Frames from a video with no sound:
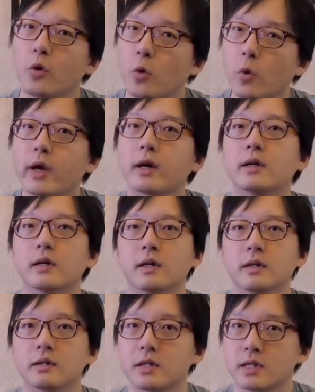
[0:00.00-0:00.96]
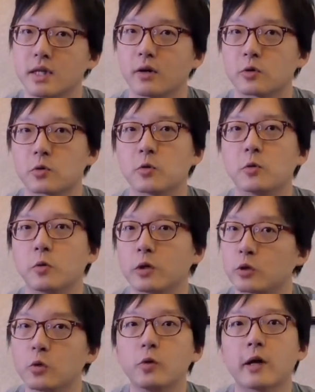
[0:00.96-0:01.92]
为何巷中
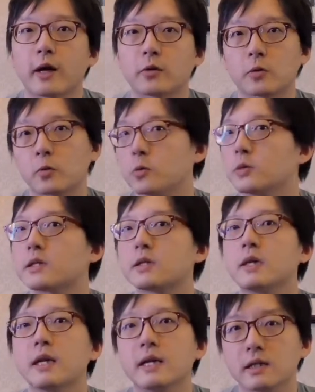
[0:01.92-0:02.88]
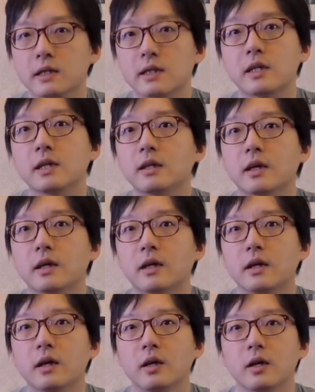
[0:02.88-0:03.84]
会突然如此冷清呢？
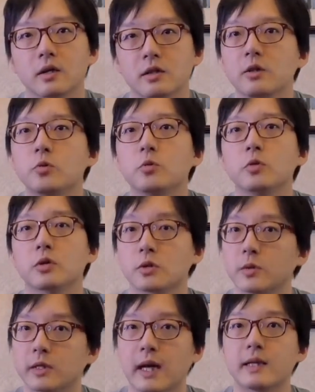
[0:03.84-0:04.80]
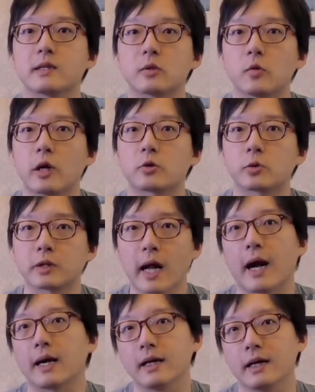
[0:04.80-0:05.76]
这与这位男子外出
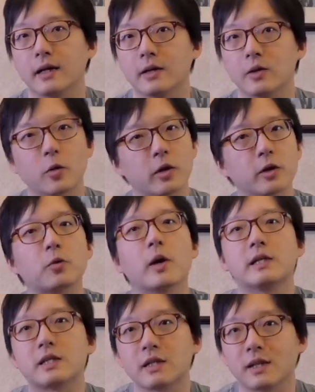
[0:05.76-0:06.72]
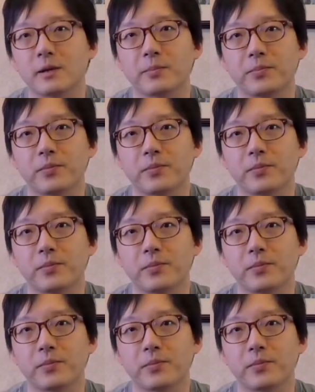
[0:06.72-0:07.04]
打猎有何关系呢？